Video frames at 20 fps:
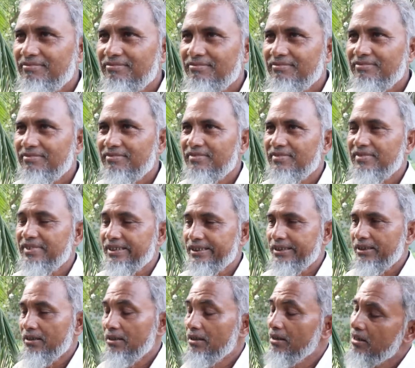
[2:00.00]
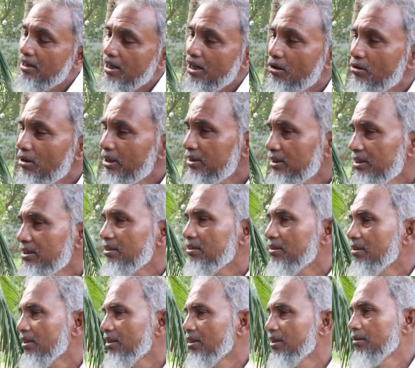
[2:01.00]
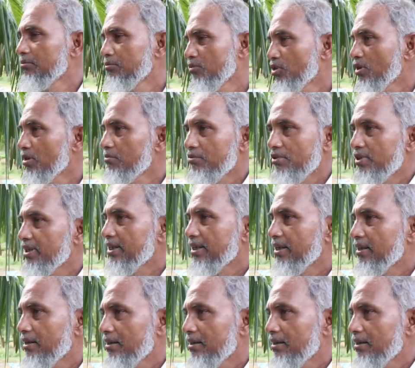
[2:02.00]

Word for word: খাওয়া দিতে হয় খাওয়া দিতে হয় মোটামুটি